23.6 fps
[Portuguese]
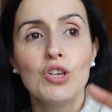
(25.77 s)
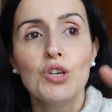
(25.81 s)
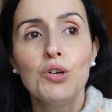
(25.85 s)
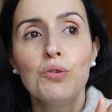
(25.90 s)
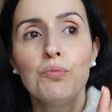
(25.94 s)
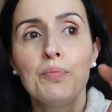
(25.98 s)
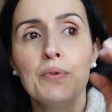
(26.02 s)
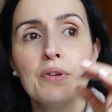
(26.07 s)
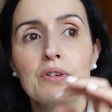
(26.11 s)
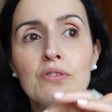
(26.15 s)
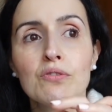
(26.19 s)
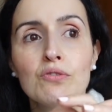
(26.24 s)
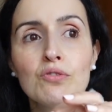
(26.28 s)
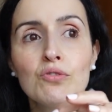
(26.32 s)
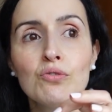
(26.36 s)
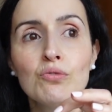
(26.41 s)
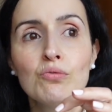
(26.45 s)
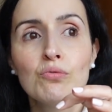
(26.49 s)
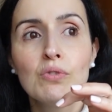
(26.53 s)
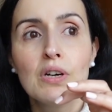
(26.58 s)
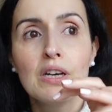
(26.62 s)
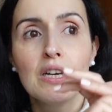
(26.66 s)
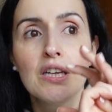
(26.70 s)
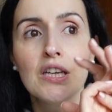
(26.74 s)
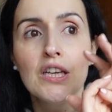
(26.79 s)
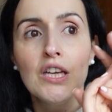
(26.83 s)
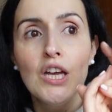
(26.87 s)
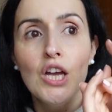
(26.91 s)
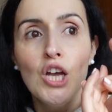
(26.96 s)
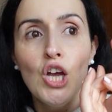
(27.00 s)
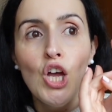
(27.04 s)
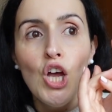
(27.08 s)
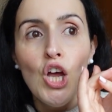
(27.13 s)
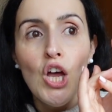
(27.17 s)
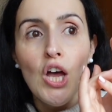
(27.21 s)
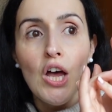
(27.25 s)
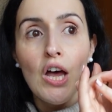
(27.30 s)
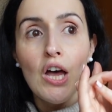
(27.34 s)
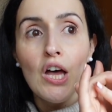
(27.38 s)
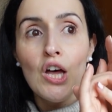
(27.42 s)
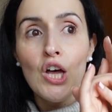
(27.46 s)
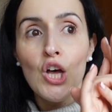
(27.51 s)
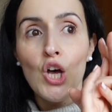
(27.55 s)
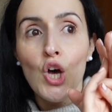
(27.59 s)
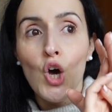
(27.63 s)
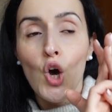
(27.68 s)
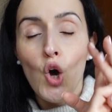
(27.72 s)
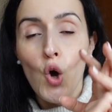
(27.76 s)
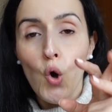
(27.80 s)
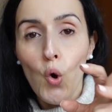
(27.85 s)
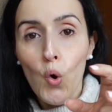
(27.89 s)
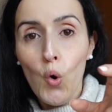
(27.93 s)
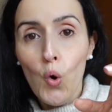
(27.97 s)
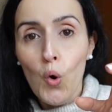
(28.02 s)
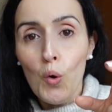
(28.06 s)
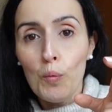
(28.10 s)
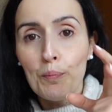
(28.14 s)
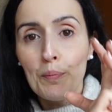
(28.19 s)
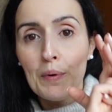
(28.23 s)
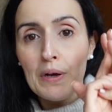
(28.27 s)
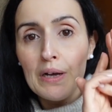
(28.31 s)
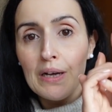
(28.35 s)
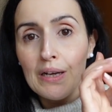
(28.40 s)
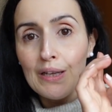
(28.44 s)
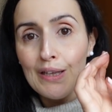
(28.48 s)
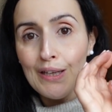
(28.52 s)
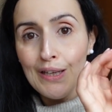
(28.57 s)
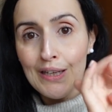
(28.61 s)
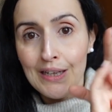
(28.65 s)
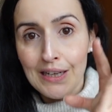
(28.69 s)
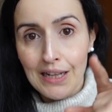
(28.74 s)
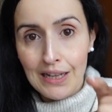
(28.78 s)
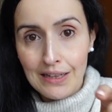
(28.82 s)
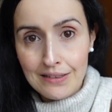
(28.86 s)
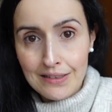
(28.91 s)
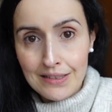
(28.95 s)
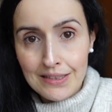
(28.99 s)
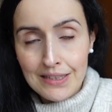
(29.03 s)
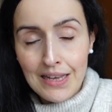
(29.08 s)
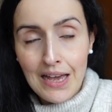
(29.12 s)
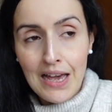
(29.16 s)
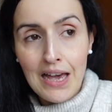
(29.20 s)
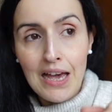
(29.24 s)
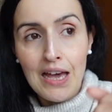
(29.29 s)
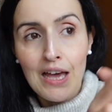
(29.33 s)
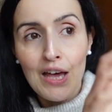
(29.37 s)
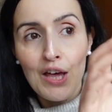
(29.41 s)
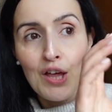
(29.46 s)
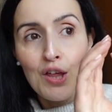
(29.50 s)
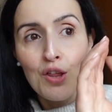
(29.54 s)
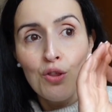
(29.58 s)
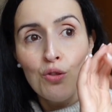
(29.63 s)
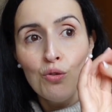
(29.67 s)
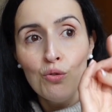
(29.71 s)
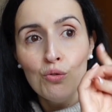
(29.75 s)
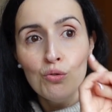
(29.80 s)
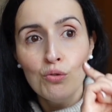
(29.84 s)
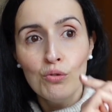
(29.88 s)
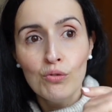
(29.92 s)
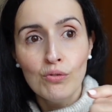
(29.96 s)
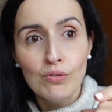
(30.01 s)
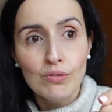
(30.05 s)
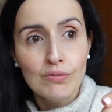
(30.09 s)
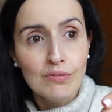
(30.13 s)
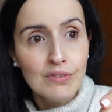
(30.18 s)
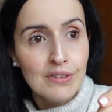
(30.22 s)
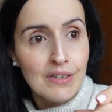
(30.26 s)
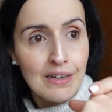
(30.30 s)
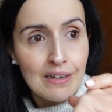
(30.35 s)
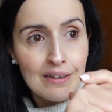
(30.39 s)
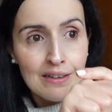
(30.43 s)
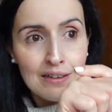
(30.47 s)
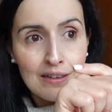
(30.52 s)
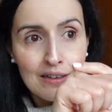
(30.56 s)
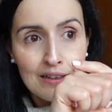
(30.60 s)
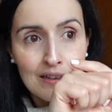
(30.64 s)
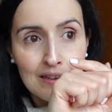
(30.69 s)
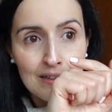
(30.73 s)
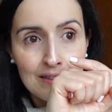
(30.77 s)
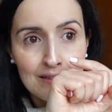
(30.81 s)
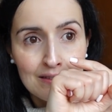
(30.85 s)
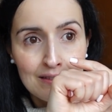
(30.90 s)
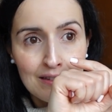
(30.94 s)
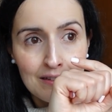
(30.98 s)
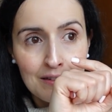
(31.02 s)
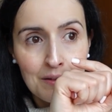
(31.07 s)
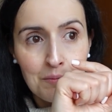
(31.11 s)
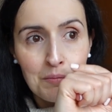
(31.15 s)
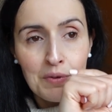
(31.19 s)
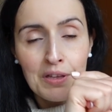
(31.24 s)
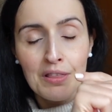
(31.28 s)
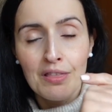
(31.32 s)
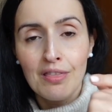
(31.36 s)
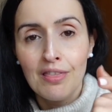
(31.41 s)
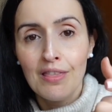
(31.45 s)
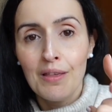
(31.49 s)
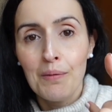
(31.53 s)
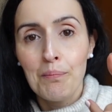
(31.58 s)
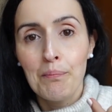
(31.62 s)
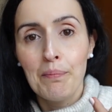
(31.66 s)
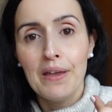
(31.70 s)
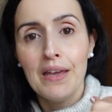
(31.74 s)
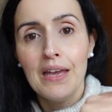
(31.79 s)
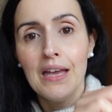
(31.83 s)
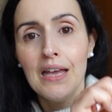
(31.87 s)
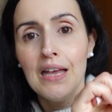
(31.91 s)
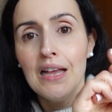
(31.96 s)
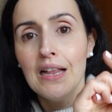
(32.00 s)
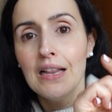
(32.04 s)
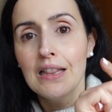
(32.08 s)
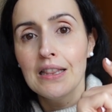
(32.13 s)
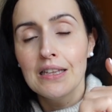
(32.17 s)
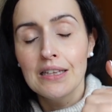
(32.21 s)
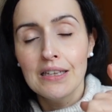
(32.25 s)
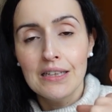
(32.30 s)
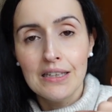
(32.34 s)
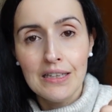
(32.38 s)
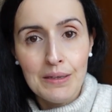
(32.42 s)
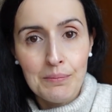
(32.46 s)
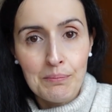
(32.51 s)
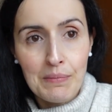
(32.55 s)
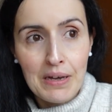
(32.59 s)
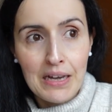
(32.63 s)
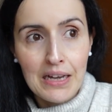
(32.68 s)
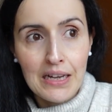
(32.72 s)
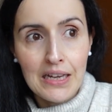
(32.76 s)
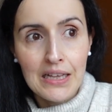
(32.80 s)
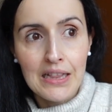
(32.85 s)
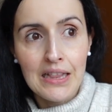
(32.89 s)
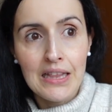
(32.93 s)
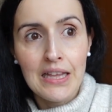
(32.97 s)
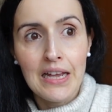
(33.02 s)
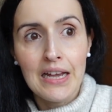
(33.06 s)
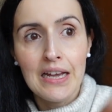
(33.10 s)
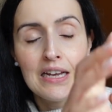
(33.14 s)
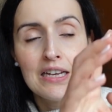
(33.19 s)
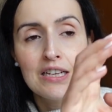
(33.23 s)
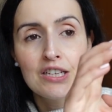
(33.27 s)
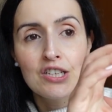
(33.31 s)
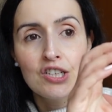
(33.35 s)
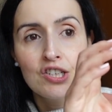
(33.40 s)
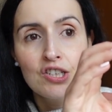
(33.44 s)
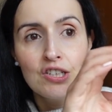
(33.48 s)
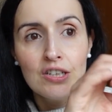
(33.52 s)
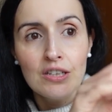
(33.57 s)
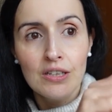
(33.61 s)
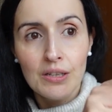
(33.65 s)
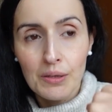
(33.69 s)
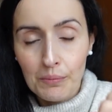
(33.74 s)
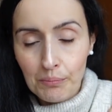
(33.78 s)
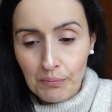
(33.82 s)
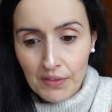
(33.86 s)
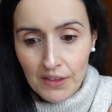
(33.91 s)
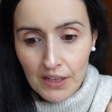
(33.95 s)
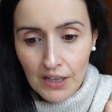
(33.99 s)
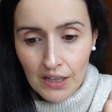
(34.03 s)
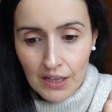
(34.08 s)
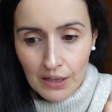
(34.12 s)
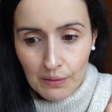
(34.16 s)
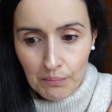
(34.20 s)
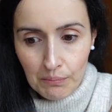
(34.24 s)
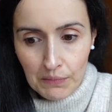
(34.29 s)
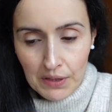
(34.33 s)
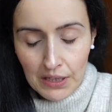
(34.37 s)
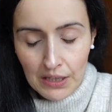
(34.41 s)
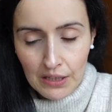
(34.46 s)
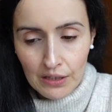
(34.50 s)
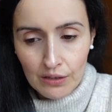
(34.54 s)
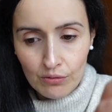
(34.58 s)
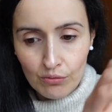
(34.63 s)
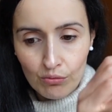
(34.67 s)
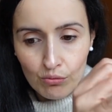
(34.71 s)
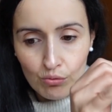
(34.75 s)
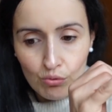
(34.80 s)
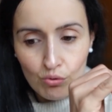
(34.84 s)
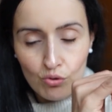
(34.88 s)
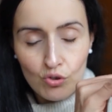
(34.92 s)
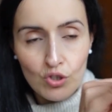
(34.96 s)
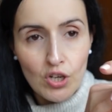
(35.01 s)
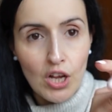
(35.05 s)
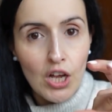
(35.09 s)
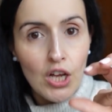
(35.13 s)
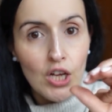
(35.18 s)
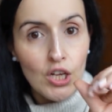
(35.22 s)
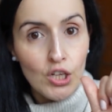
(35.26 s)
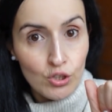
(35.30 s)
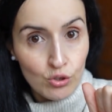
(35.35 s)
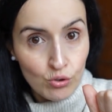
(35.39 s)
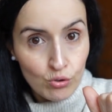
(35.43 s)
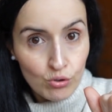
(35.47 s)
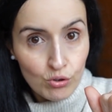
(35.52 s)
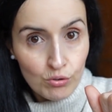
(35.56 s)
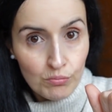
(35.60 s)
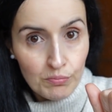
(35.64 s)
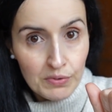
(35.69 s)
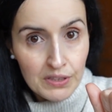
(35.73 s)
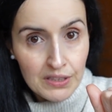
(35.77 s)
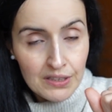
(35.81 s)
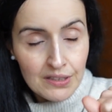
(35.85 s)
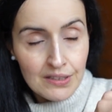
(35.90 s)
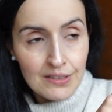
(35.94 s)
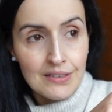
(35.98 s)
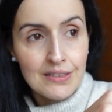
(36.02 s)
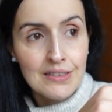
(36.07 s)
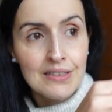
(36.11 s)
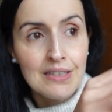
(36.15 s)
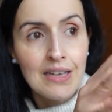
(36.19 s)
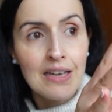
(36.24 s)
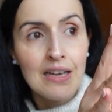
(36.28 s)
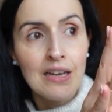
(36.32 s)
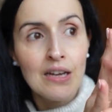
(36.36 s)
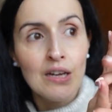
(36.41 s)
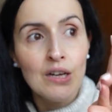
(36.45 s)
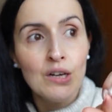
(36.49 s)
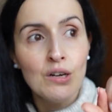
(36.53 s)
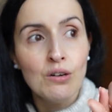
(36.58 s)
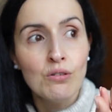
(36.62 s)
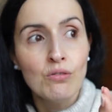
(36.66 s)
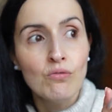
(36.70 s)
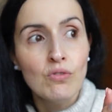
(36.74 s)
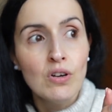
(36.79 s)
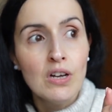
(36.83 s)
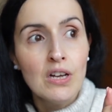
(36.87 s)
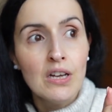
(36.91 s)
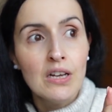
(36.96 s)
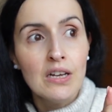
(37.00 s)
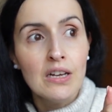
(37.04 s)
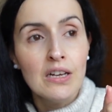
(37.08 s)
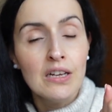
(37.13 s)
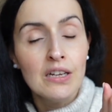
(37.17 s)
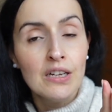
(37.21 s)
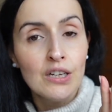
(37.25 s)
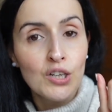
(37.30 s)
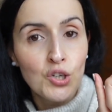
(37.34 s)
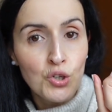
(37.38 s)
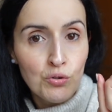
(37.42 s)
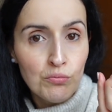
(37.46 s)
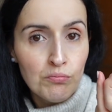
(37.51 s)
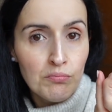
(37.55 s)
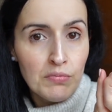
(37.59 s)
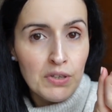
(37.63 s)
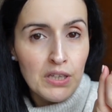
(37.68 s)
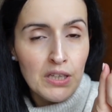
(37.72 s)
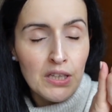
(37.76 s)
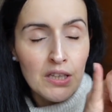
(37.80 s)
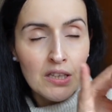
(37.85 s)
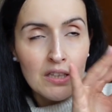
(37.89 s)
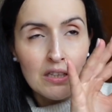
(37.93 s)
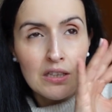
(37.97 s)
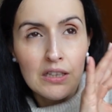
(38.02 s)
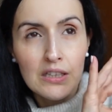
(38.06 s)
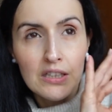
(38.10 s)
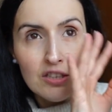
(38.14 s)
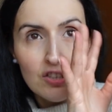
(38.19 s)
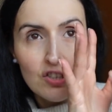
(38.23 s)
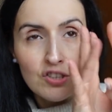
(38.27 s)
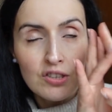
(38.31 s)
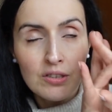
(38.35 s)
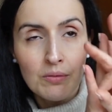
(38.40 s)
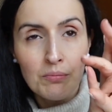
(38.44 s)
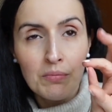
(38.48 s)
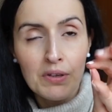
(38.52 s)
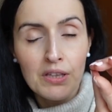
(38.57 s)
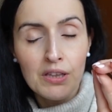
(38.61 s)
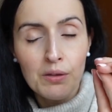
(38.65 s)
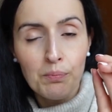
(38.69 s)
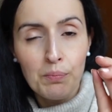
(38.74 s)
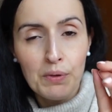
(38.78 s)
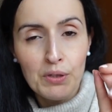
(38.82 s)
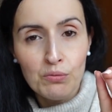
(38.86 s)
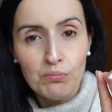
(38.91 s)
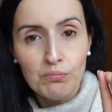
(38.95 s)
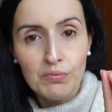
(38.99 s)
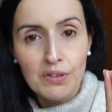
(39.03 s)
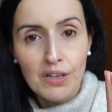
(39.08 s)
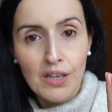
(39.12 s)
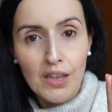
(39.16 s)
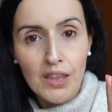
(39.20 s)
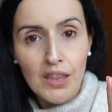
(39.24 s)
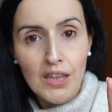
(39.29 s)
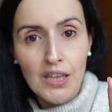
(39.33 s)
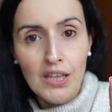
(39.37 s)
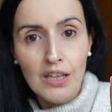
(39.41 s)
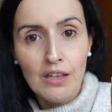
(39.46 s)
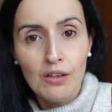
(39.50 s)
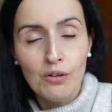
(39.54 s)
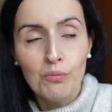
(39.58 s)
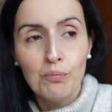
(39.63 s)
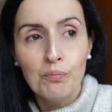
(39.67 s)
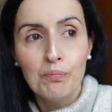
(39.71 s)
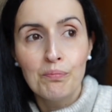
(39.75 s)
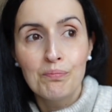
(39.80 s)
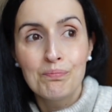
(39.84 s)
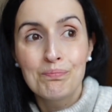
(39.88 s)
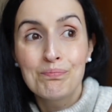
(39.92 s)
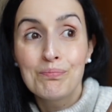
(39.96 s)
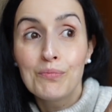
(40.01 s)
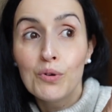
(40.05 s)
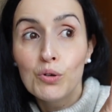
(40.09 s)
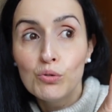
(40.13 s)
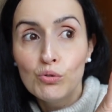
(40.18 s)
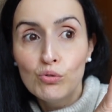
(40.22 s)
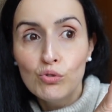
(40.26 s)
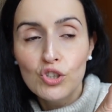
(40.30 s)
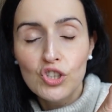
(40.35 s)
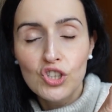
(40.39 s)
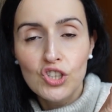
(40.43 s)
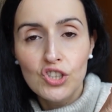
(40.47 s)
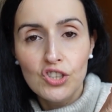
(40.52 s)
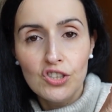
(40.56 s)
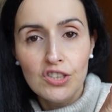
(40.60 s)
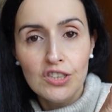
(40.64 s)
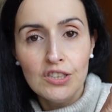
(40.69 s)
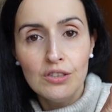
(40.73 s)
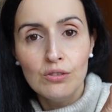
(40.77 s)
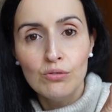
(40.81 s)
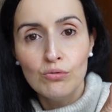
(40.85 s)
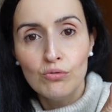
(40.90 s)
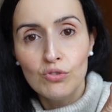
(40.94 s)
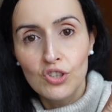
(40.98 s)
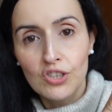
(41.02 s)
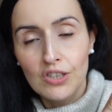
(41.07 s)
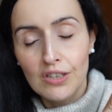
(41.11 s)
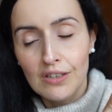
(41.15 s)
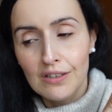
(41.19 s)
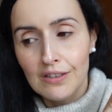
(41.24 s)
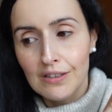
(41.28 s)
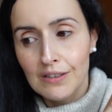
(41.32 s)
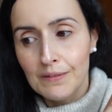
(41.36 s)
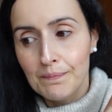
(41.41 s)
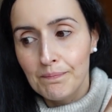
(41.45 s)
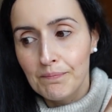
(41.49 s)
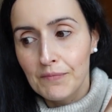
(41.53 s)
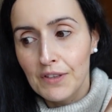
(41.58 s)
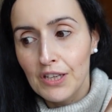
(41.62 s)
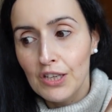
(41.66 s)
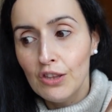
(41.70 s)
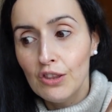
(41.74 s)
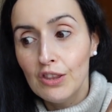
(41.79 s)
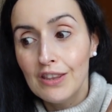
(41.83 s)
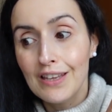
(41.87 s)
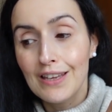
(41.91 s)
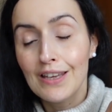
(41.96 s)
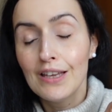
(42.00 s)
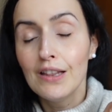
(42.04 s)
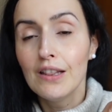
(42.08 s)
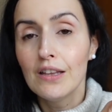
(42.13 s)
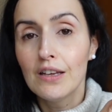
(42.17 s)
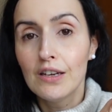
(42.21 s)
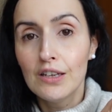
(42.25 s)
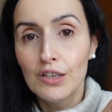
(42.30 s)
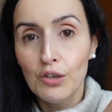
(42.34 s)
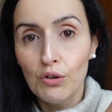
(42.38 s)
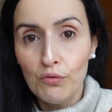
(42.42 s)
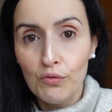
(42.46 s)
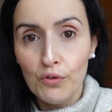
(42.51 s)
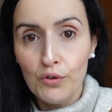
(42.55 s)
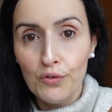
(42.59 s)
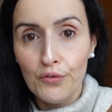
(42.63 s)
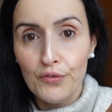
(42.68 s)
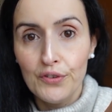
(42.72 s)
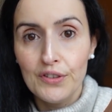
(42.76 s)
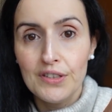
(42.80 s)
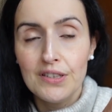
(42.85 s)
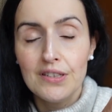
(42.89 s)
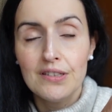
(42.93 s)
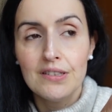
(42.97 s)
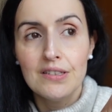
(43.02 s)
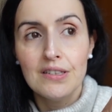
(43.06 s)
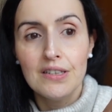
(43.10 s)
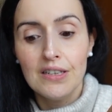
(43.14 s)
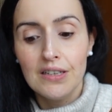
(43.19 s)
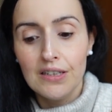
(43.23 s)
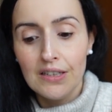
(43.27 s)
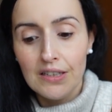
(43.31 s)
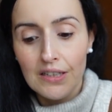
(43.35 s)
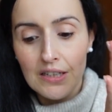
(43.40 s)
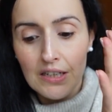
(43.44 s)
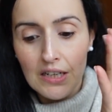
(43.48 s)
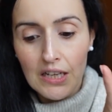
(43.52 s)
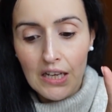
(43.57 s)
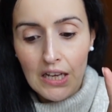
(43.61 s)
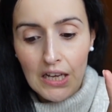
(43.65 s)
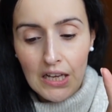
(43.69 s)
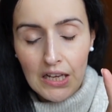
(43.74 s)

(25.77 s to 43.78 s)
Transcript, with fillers: Eu penso em roupa e calçado, na tratamento da pele e maquilhagem, medicamentos, documentação, uh, comida, e isto também depende um bocadinho dos destinos um, e daquilo que eu vou fazer